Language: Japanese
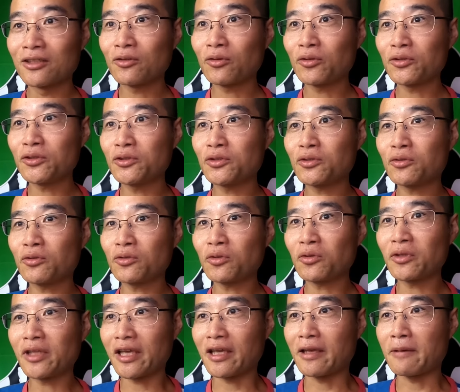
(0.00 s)
というこ
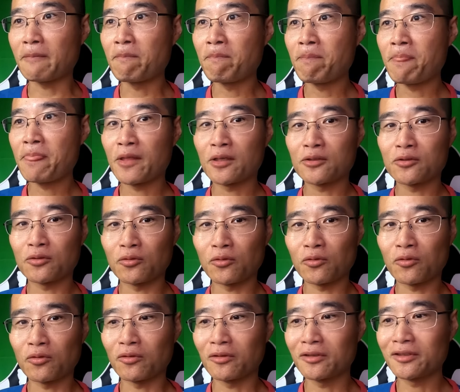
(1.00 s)
とで、そ
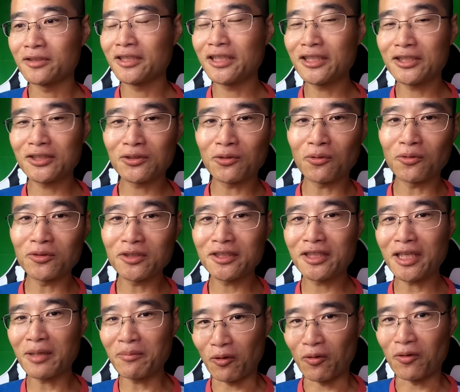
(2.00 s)
の、日当に
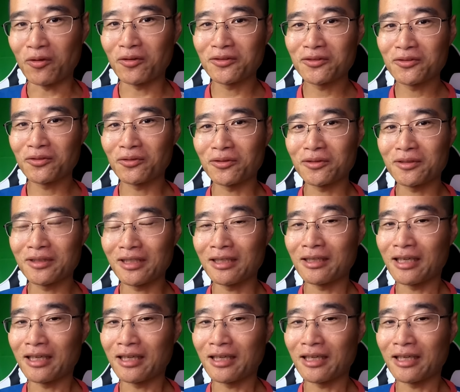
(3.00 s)
デモ、とで